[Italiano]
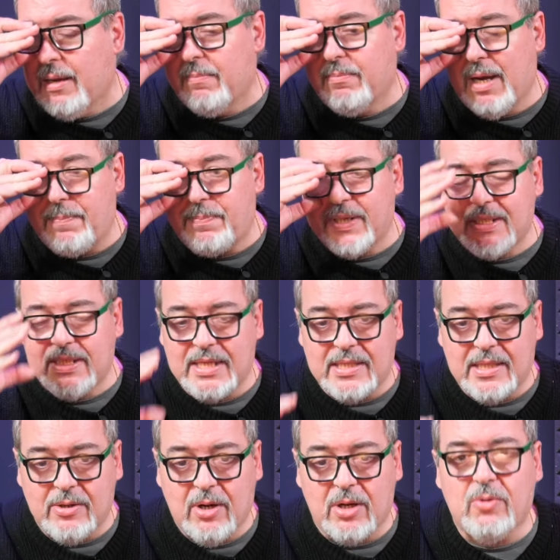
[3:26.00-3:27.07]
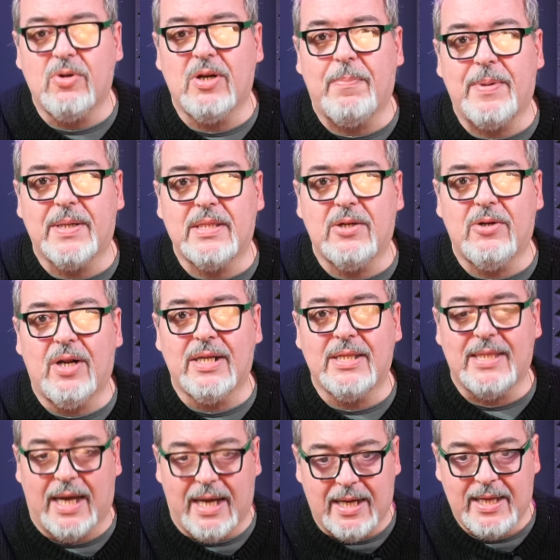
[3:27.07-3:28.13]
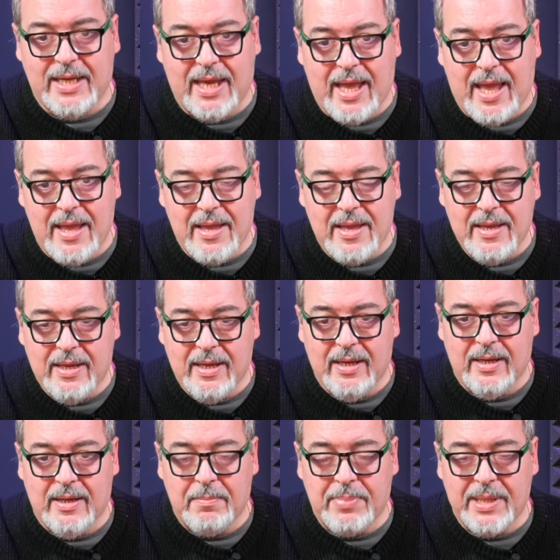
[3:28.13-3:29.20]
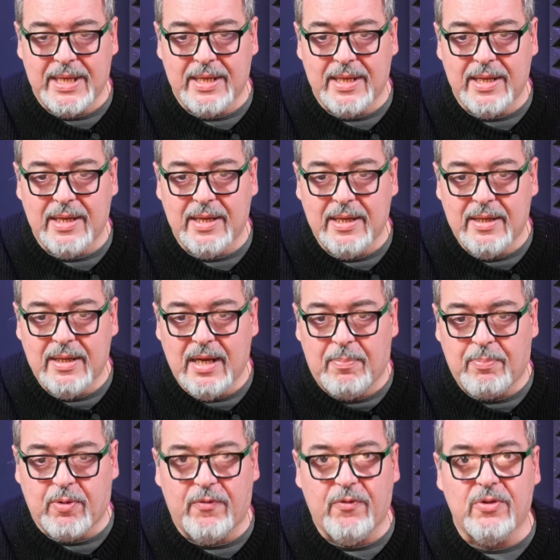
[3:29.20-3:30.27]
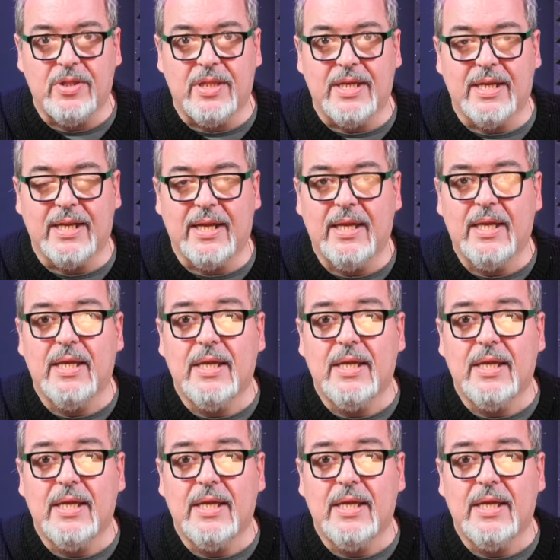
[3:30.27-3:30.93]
ma presentano alcune particolarità che è eh, bene approfondire.